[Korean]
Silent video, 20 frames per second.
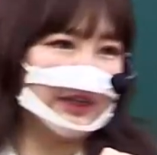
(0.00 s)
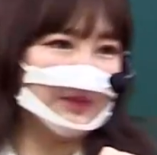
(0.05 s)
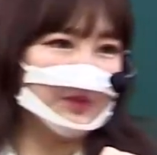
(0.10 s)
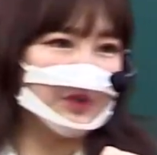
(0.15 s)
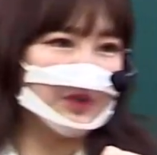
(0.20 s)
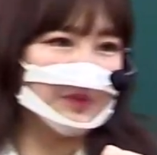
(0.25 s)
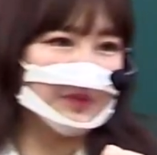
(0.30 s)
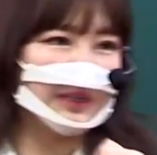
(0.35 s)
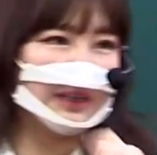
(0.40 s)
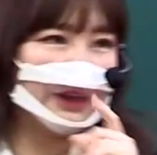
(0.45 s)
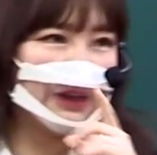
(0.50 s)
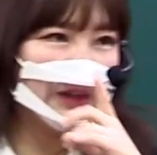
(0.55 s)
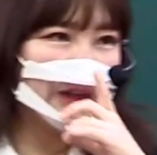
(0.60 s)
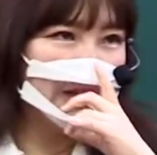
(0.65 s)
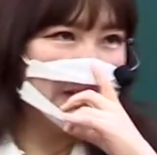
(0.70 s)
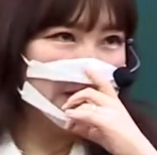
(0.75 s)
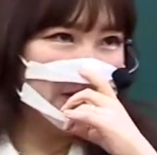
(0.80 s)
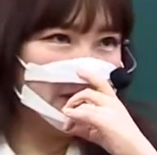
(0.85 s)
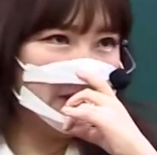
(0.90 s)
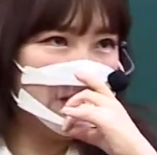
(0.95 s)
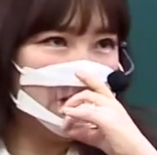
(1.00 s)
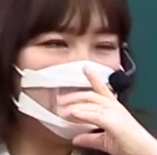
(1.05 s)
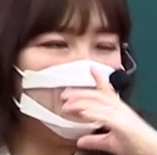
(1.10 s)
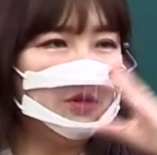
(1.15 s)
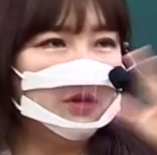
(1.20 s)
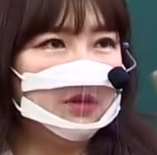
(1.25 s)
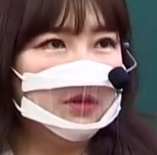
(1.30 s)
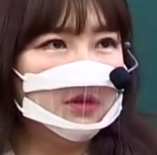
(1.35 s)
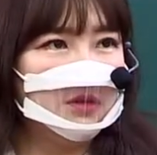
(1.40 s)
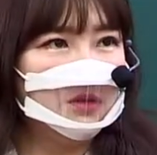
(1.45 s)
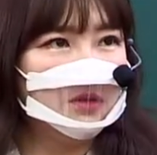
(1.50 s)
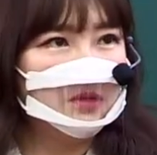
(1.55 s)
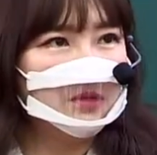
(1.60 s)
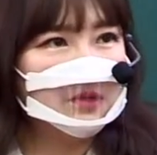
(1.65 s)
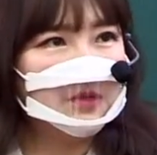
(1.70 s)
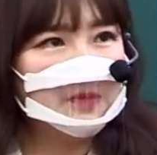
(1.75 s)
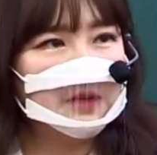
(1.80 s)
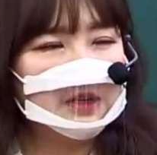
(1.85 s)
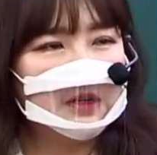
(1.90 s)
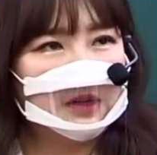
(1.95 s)
때문입니다. 어?
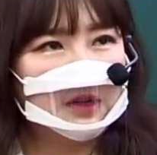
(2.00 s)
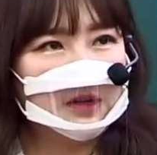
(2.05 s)
이 말이